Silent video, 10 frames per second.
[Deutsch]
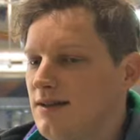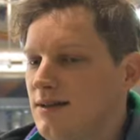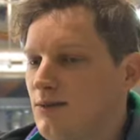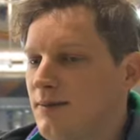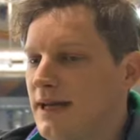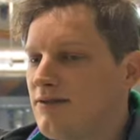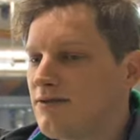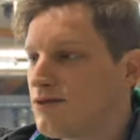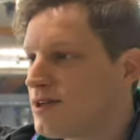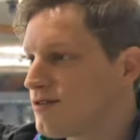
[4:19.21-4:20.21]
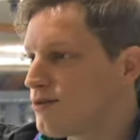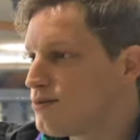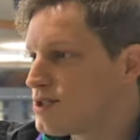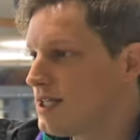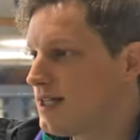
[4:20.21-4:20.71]
den Moment, wo das so
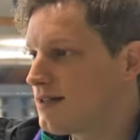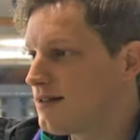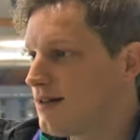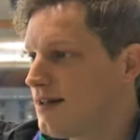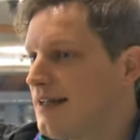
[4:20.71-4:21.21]
umschlägt.